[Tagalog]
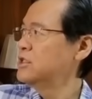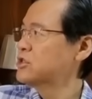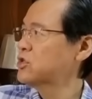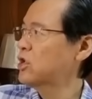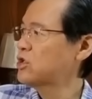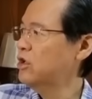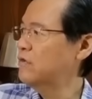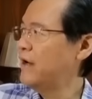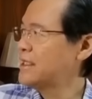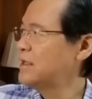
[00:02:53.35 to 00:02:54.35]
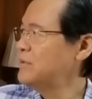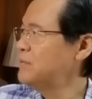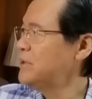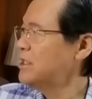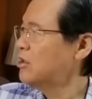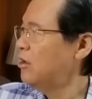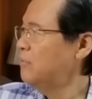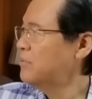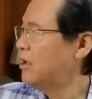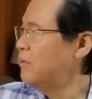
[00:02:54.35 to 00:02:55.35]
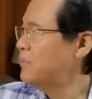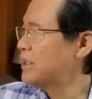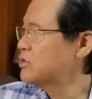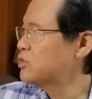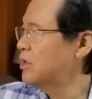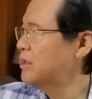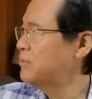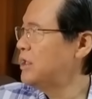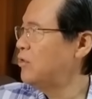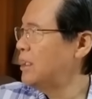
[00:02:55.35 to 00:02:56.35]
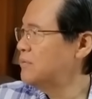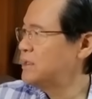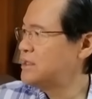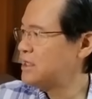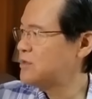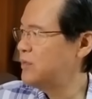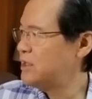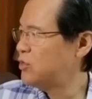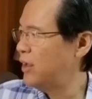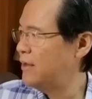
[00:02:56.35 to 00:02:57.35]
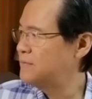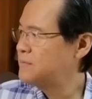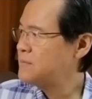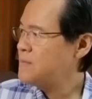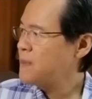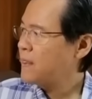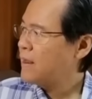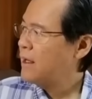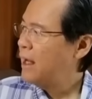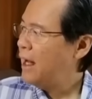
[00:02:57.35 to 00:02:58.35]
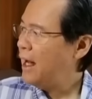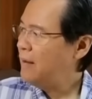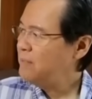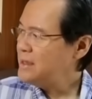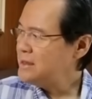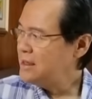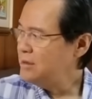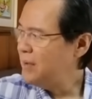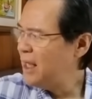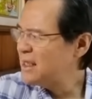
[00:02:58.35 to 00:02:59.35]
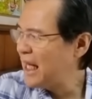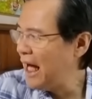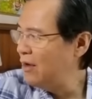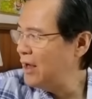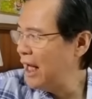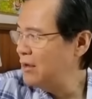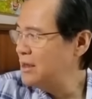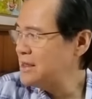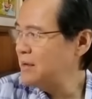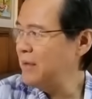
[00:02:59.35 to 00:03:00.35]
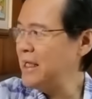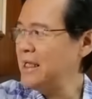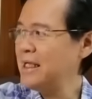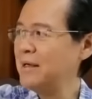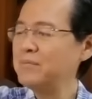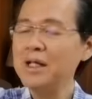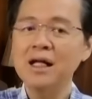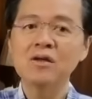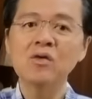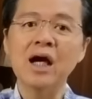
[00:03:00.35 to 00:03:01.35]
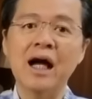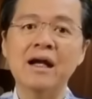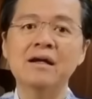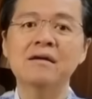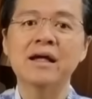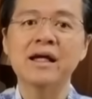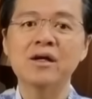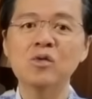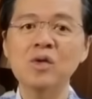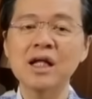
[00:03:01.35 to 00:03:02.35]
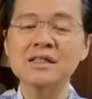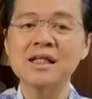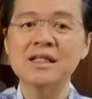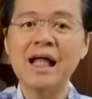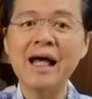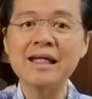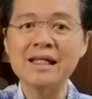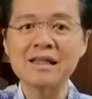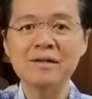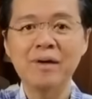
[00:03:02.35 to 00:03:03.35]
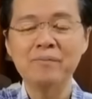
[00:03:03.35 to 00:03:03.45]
So to vitamin B complex, usually B1, B6, B12. Uh, minsan yung mga tao, lalo na sa mahihirap na lugar, eh, kulang sa diet, di ba?